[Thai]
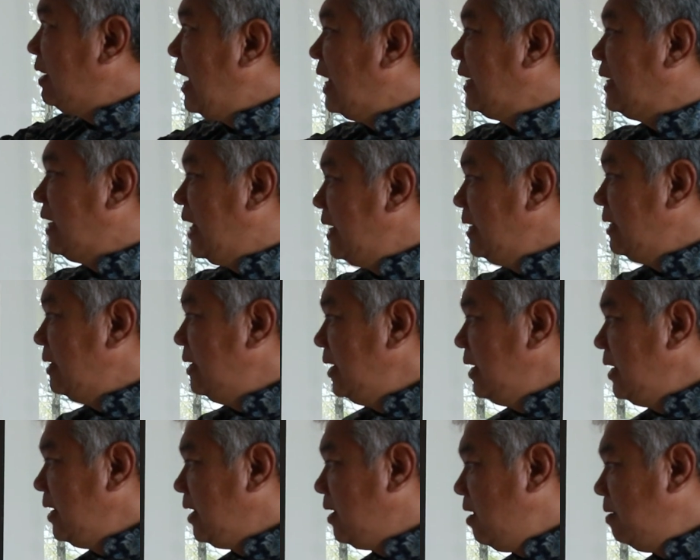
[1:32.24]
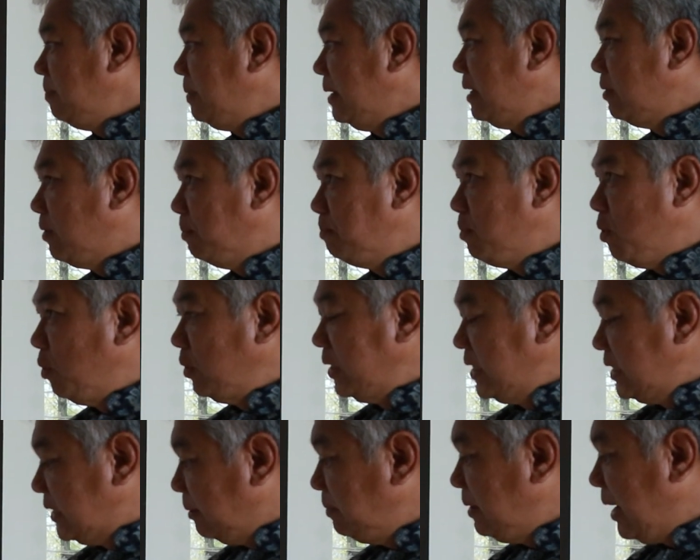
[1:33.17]
ราชนั้น ก็เป็นบุคคล
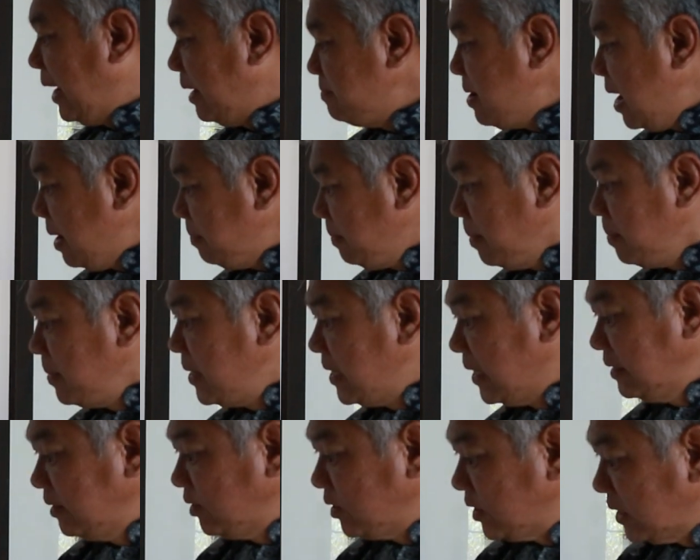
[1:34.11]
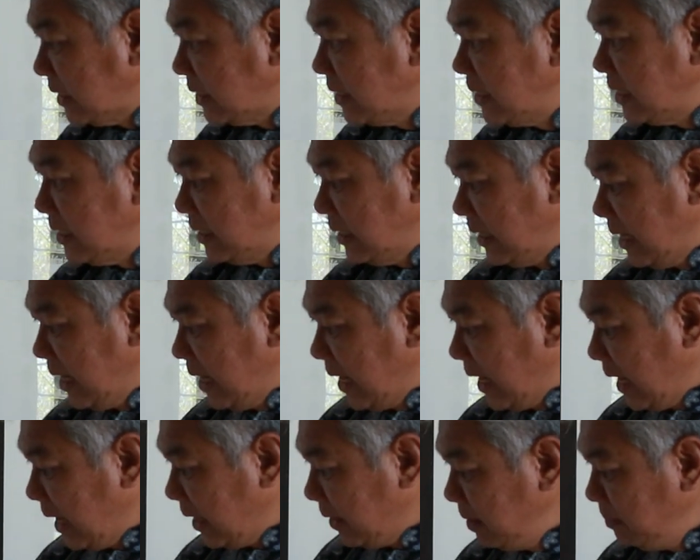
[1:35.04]
ที่สำคัญมาก มันมีหนังสือหนึ่งเนี่ย
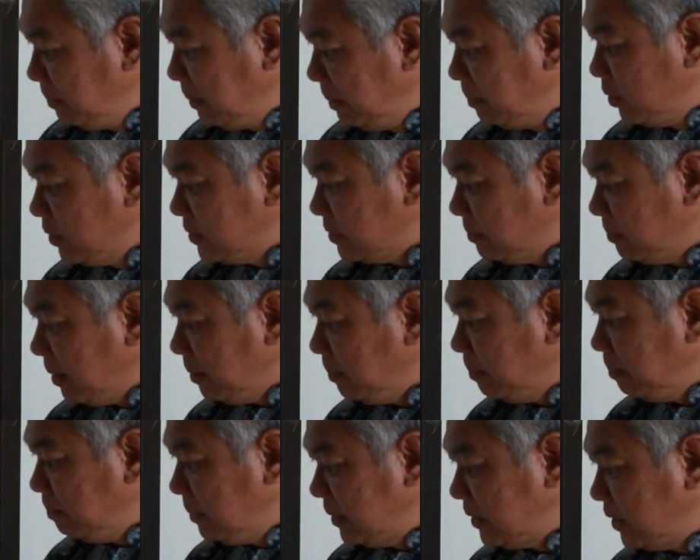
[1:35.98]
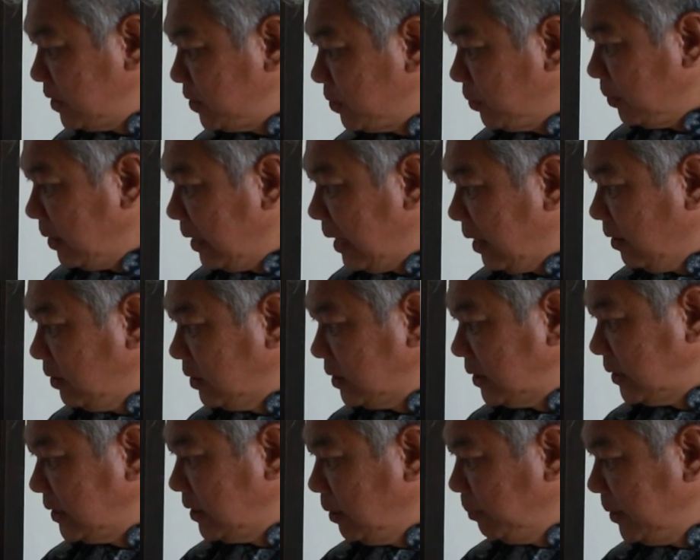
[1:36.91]
นะฮะที่พิมพ์โดยสำนักมติชนเนี่ยก็
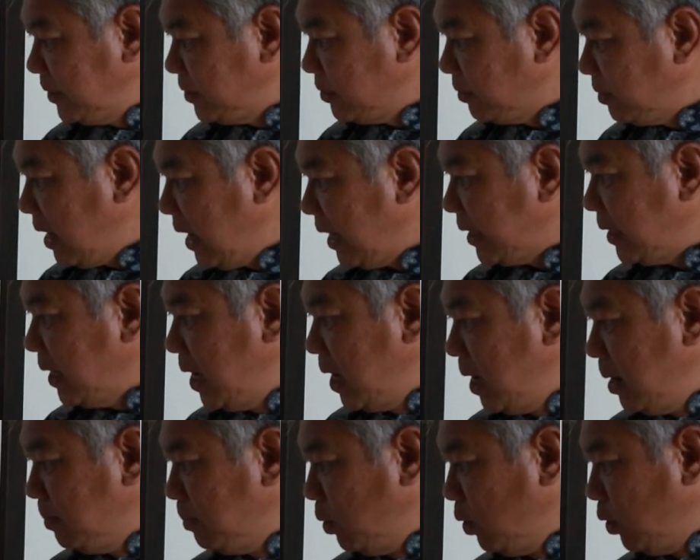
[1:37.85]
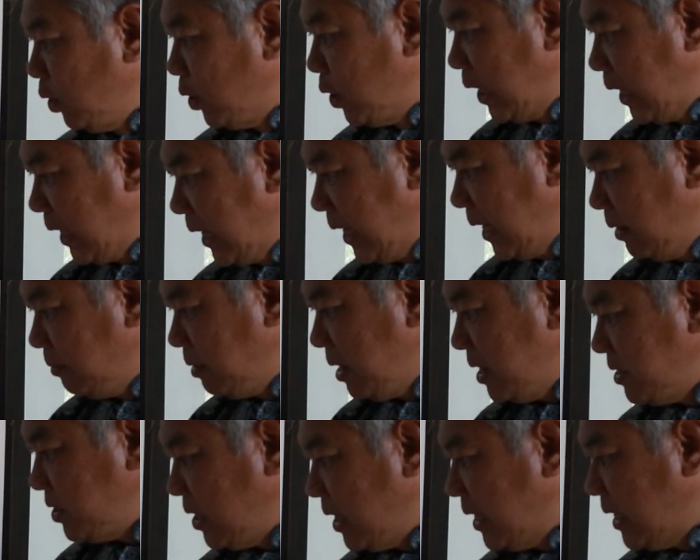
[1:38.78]
คือเจ้าเพชรราชบุรุษเหล็กแห่งรา
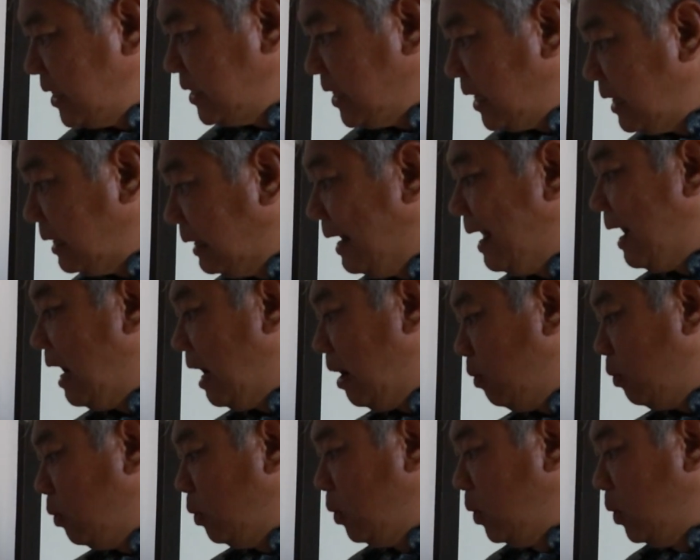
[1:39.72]
ชอาณาจักรลาว